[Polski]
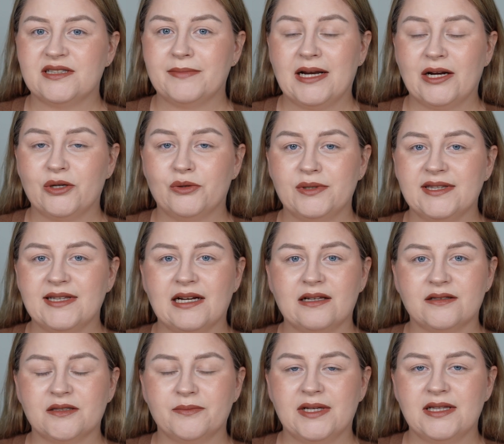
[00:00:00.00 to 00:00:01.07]
z marką Little
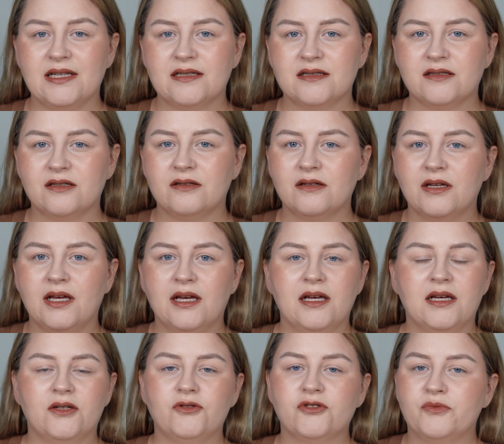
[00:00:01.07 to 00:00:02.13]
Cosmetics, to
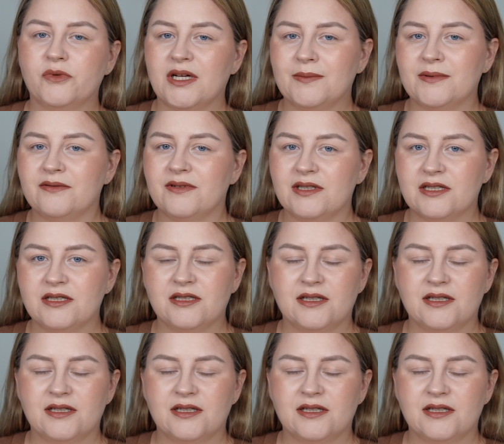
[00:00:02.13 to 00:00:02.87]
już mogę powiedzieć,